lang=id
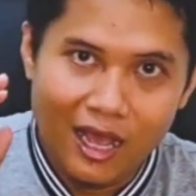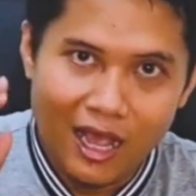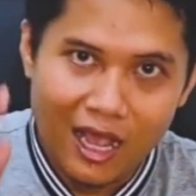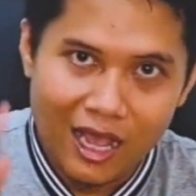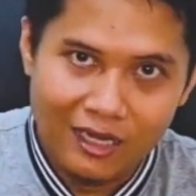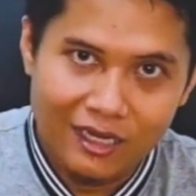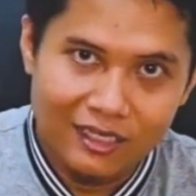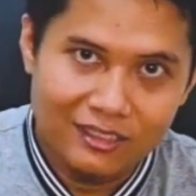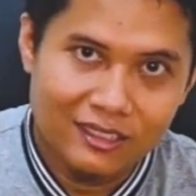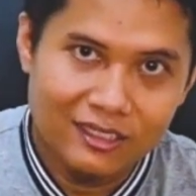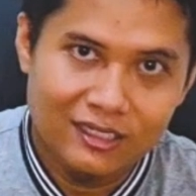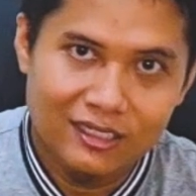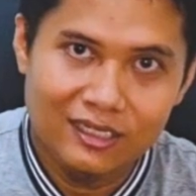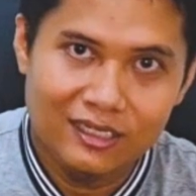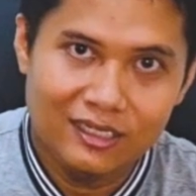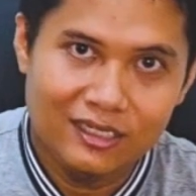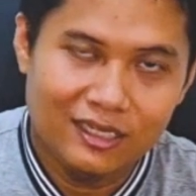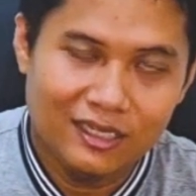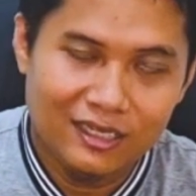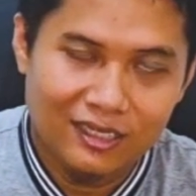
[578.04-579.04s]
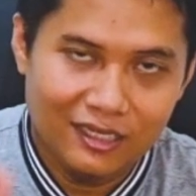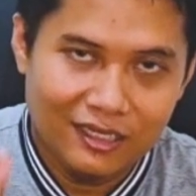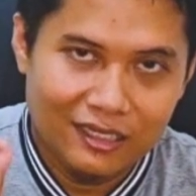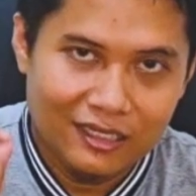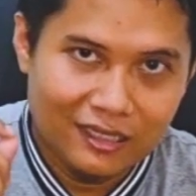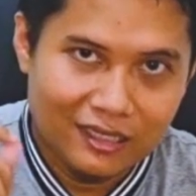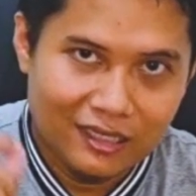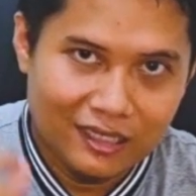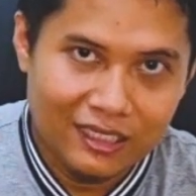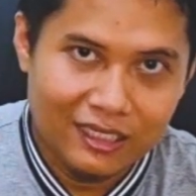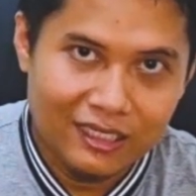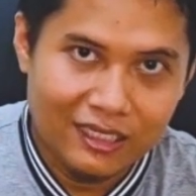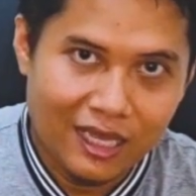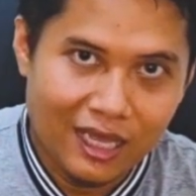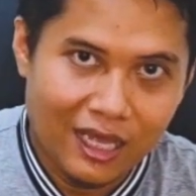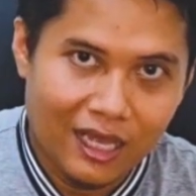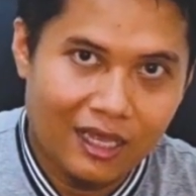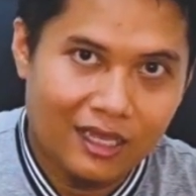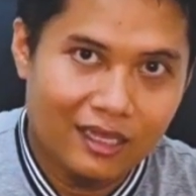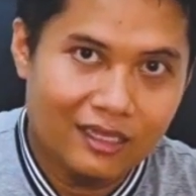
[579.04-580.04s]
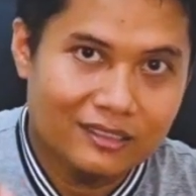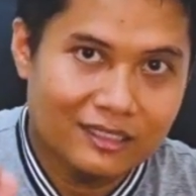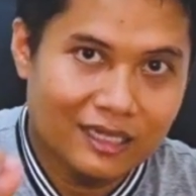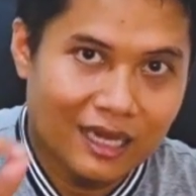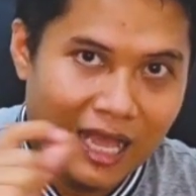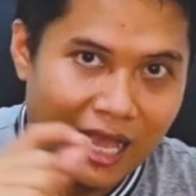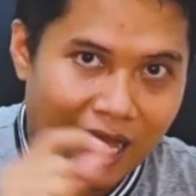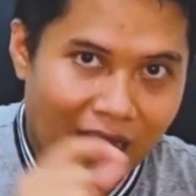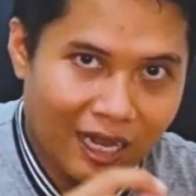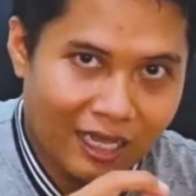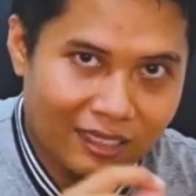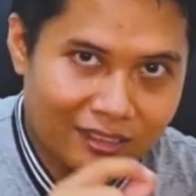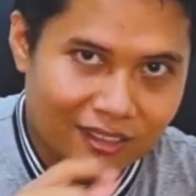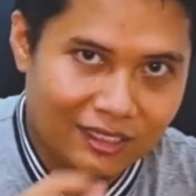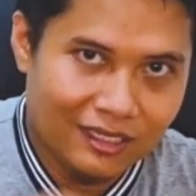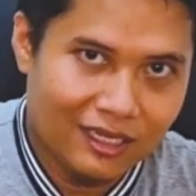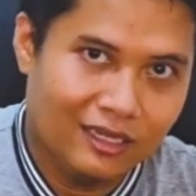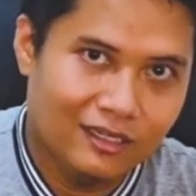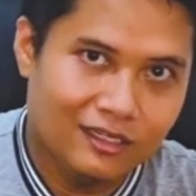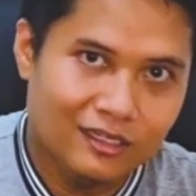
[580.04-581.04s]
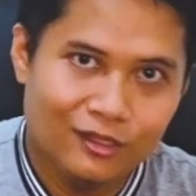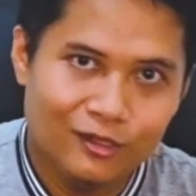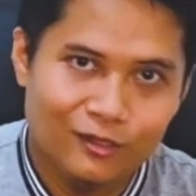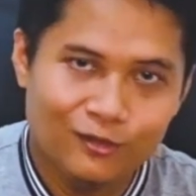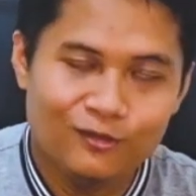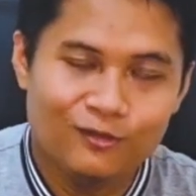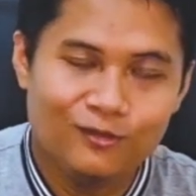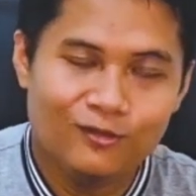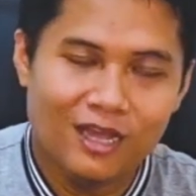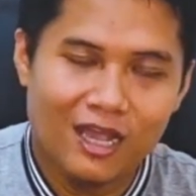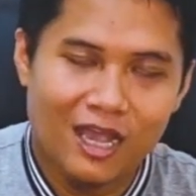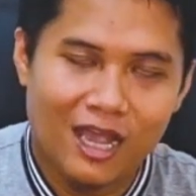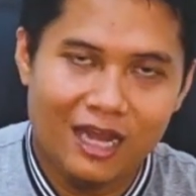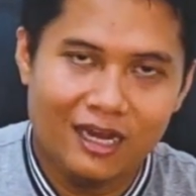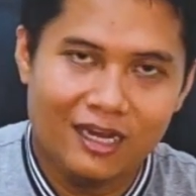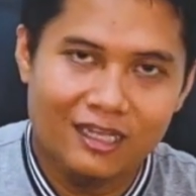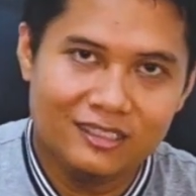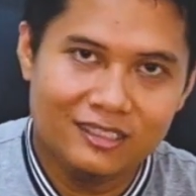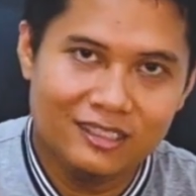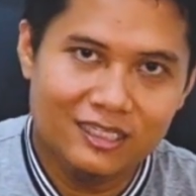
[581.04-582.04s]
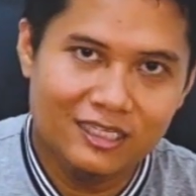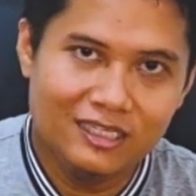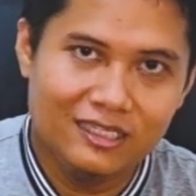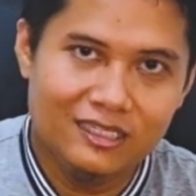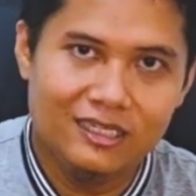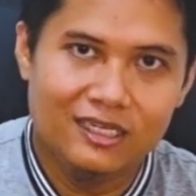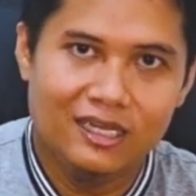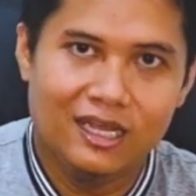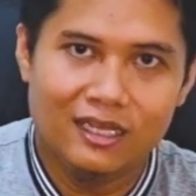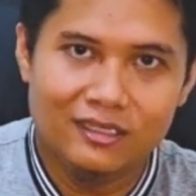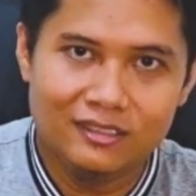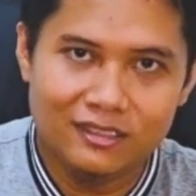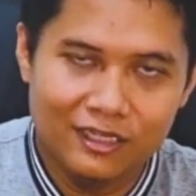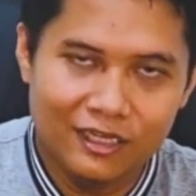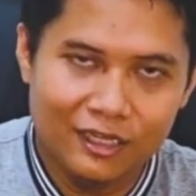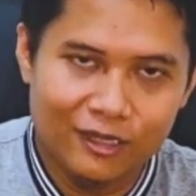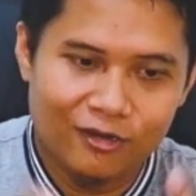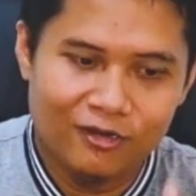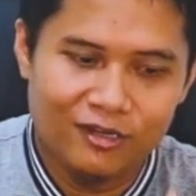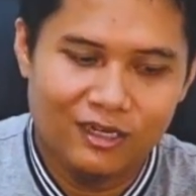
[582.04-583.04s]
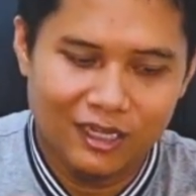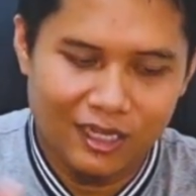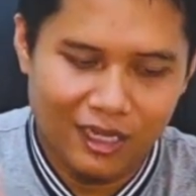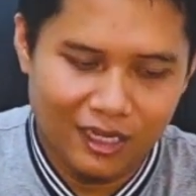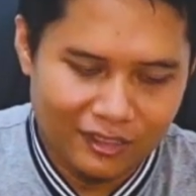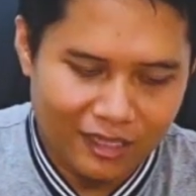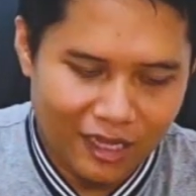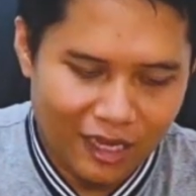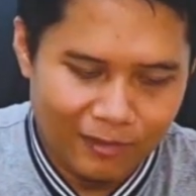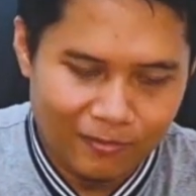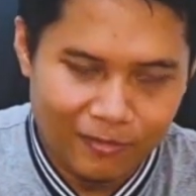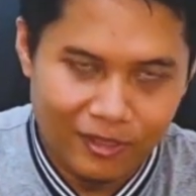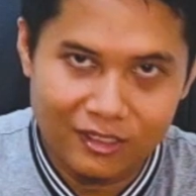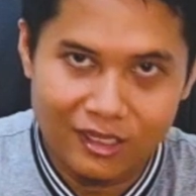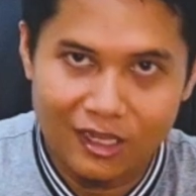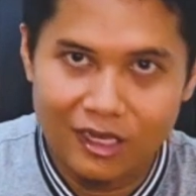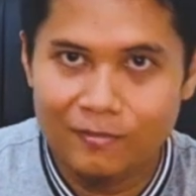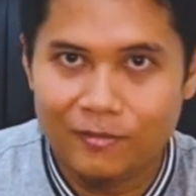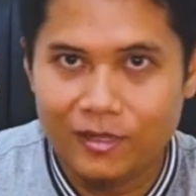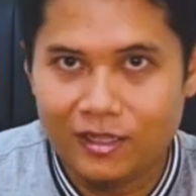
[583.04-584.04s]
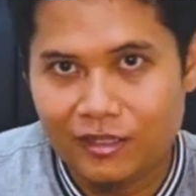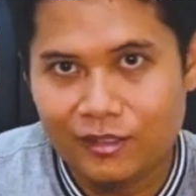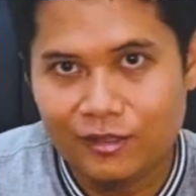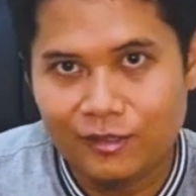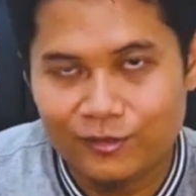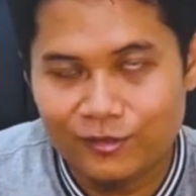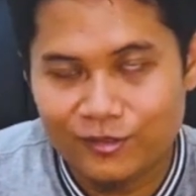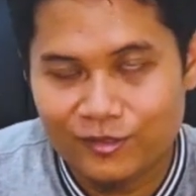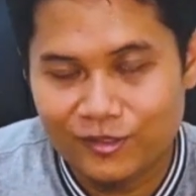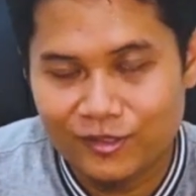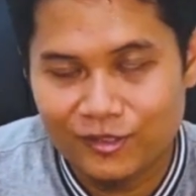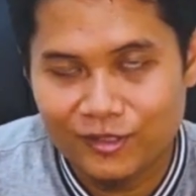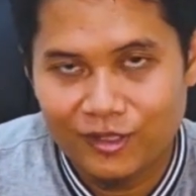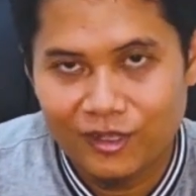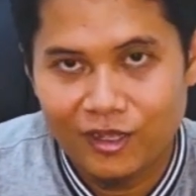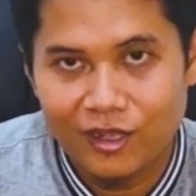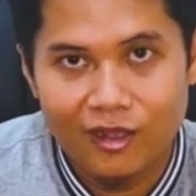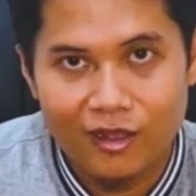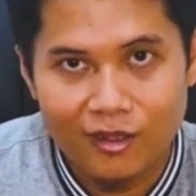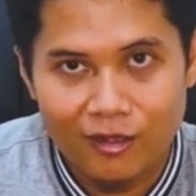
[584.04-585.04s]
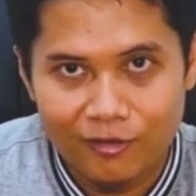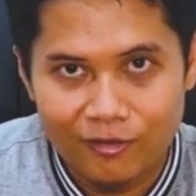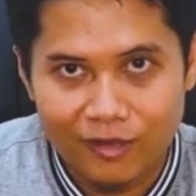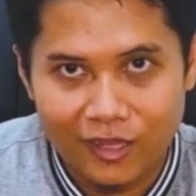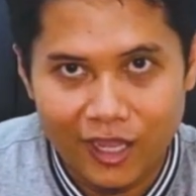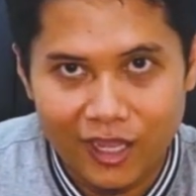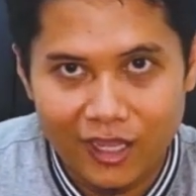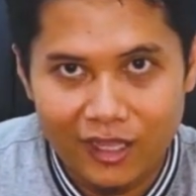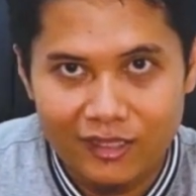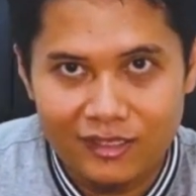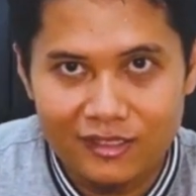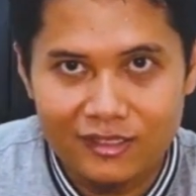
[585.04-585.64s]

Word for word: Anda sendiri tidak selaras dengan itu, Anda sendiri tidak sinkron dengan kalimat-kalimat itu. Oke, okay?